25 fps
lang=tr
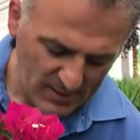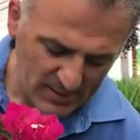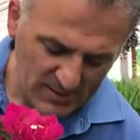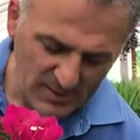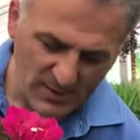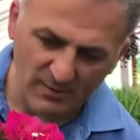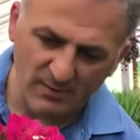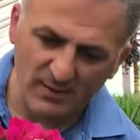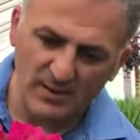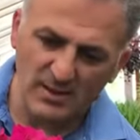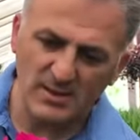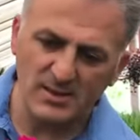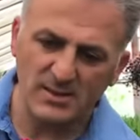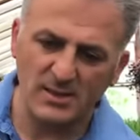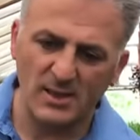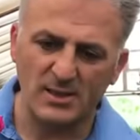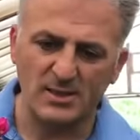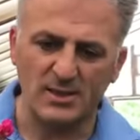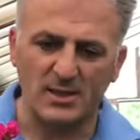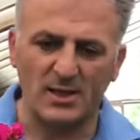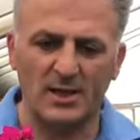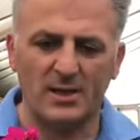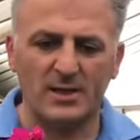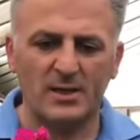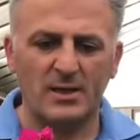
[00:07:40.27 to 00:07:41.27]
Sevgili
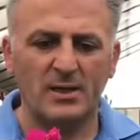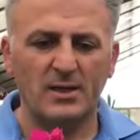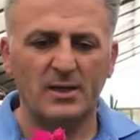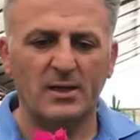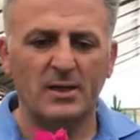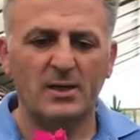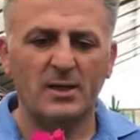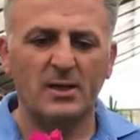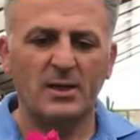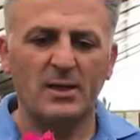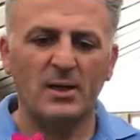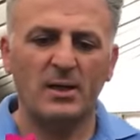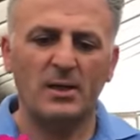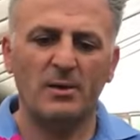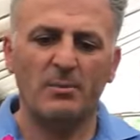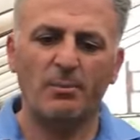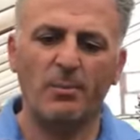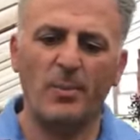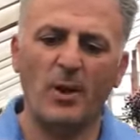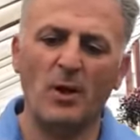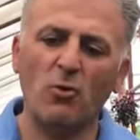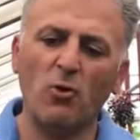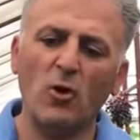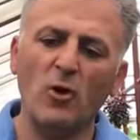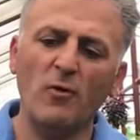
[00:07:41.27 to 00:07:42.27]
izleyiciler,
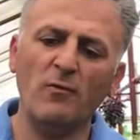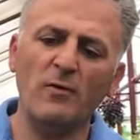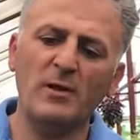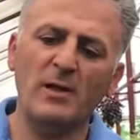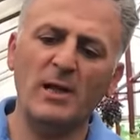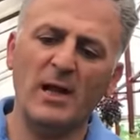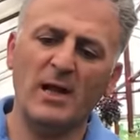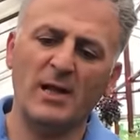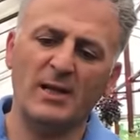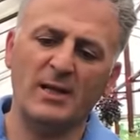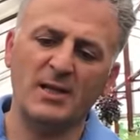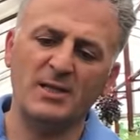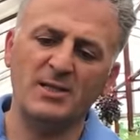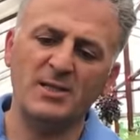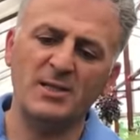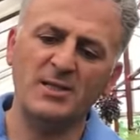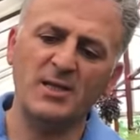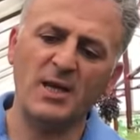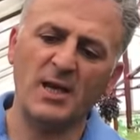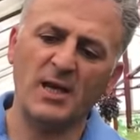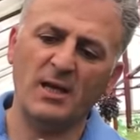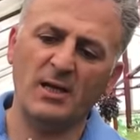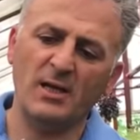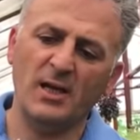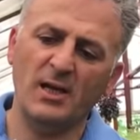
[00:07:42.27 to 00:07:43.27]
begonvillerde
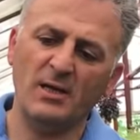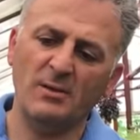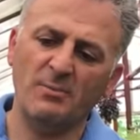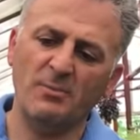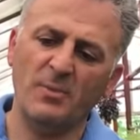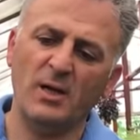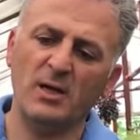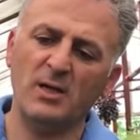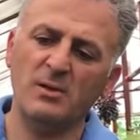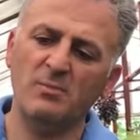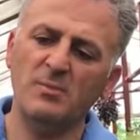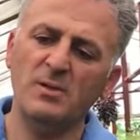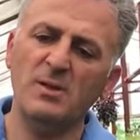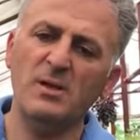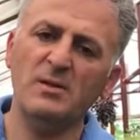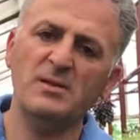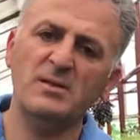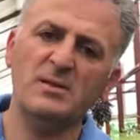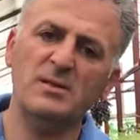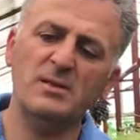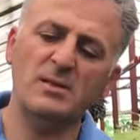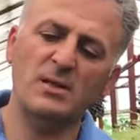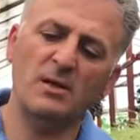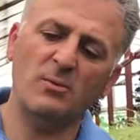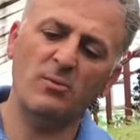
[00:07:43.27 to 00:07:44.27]
çiçekler, bakın ben
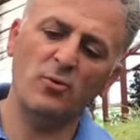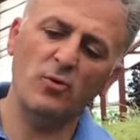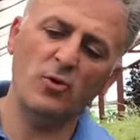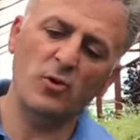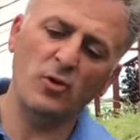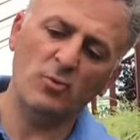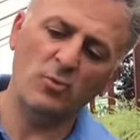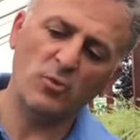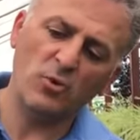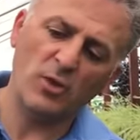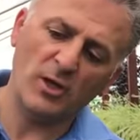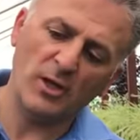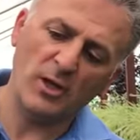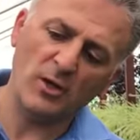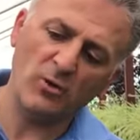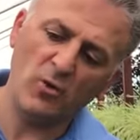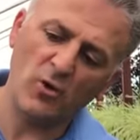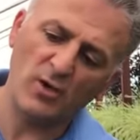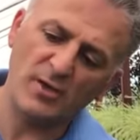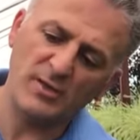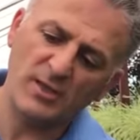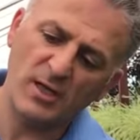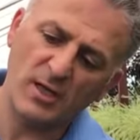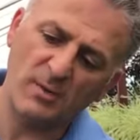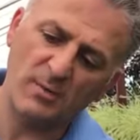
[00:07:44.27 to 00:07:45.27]
size bunu burada
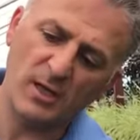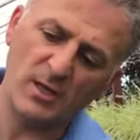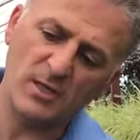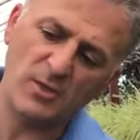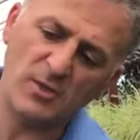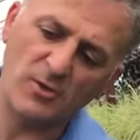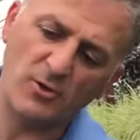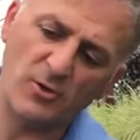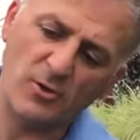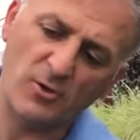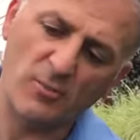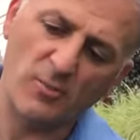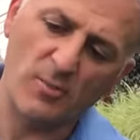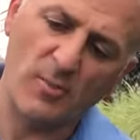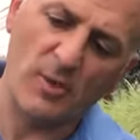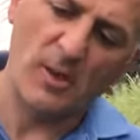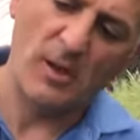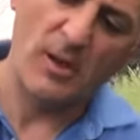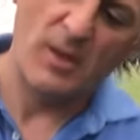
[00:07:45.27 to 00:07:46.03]
göstermek istiyorum.